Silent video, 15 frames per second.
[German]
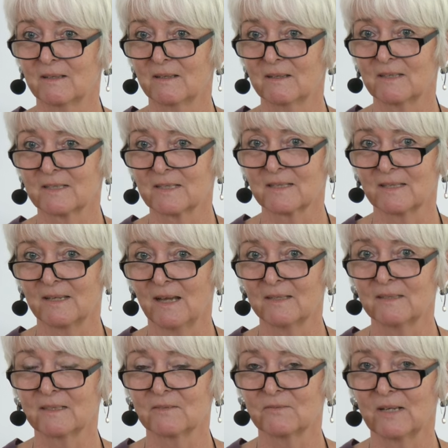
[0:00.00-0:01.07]
Dass es eine
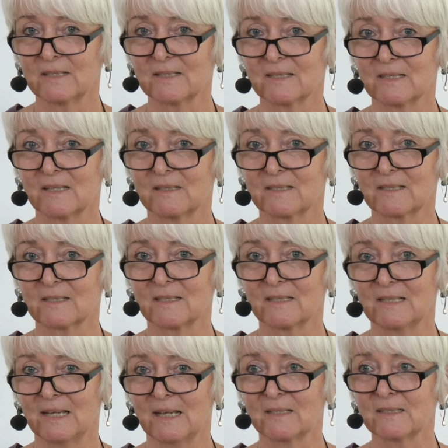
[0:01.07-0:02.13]
andere Weise des
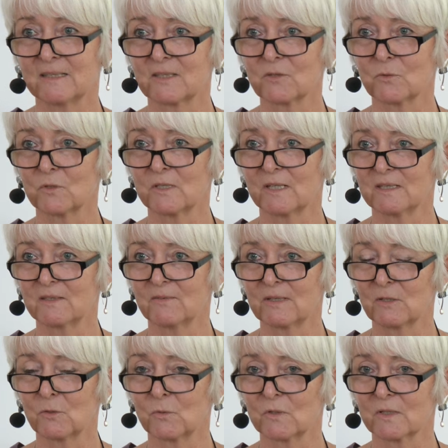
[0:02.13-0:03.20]
Lernens und der
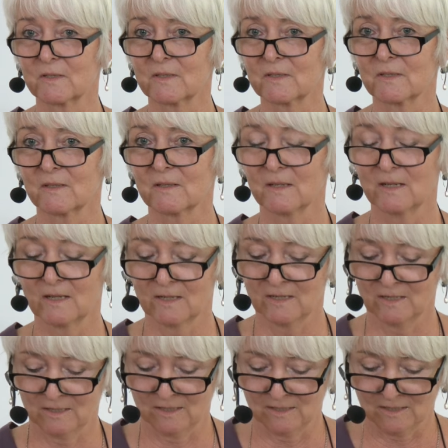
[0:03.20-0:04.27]
Entwicklung ist.
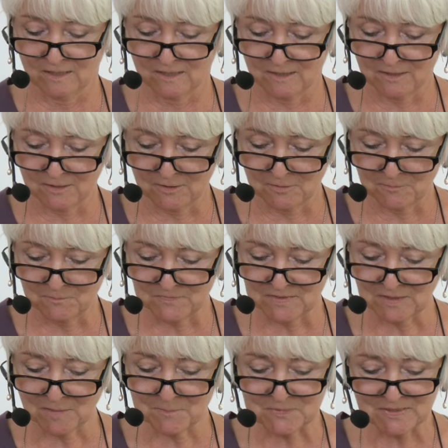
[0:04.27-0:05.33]
Ähm,
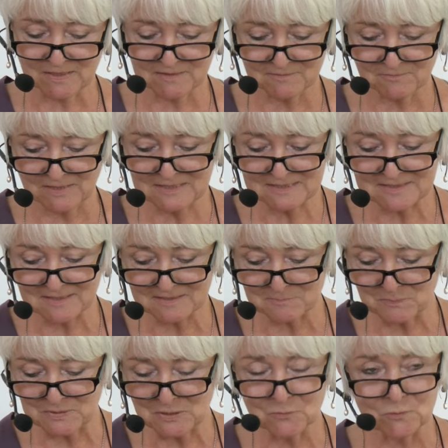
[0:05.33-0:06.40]
ich habe dann, weil es eine
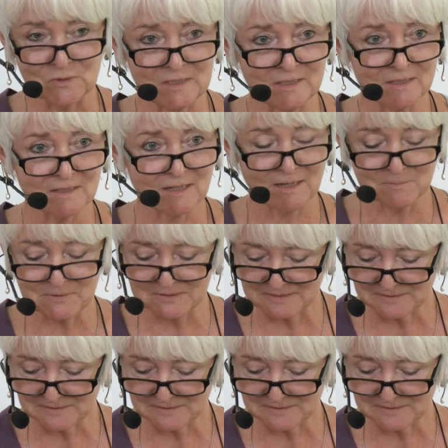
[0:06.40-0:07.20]
Pionierarbeit